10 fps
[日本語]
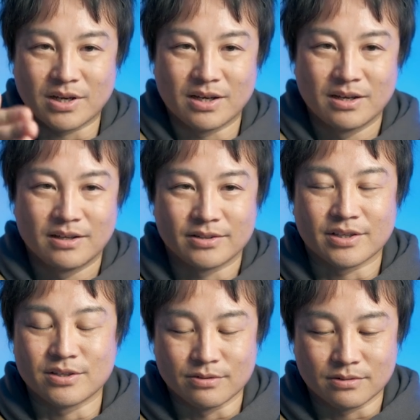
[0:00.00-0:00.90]
が
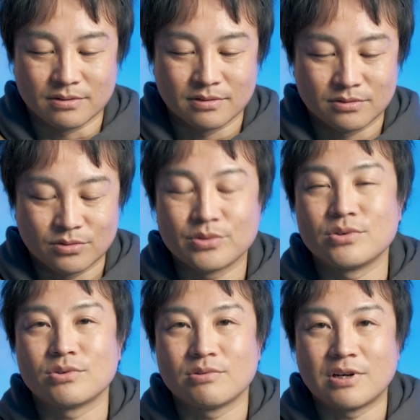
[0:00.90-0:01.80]
できると
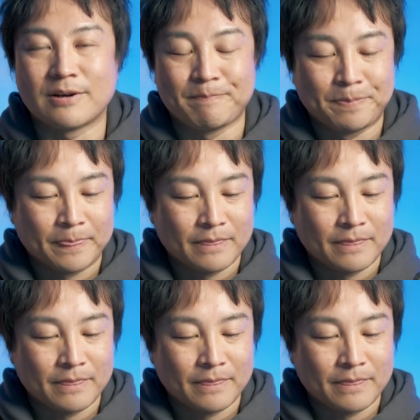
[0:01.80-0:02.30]
いうのは